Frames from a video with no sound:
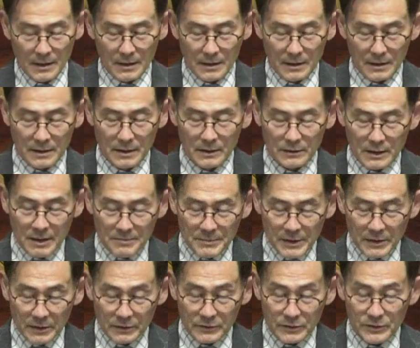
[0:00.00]
그렇게
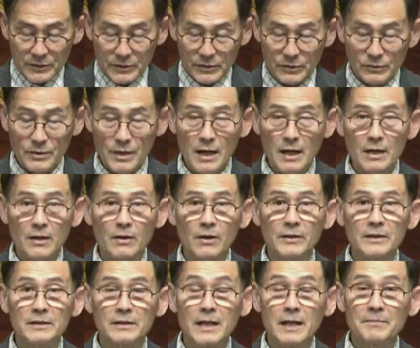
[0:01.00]
믿었던 친구가 어느
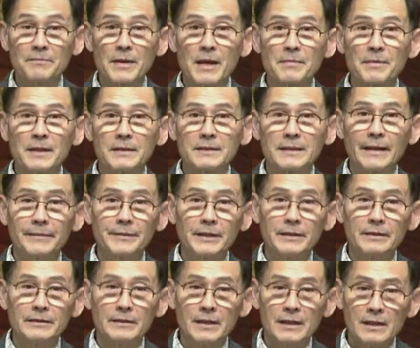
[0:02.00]
날 배반을
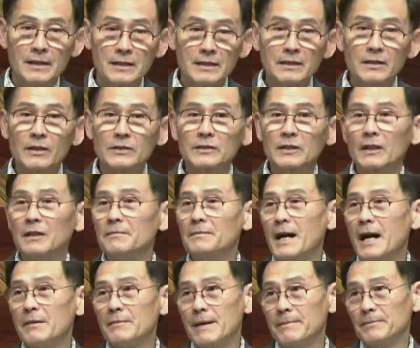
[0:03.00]
하면 그것처럼
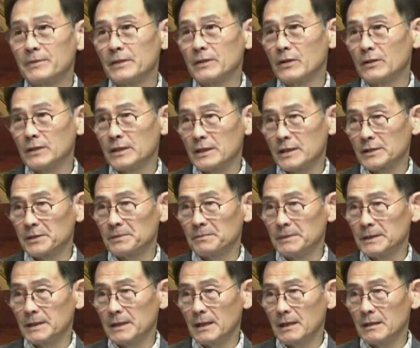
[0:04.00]
마음 아픈 게 어디
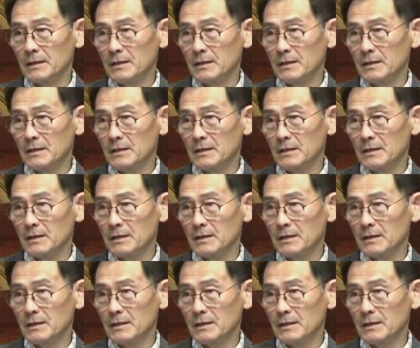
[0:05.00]
있겠습니까?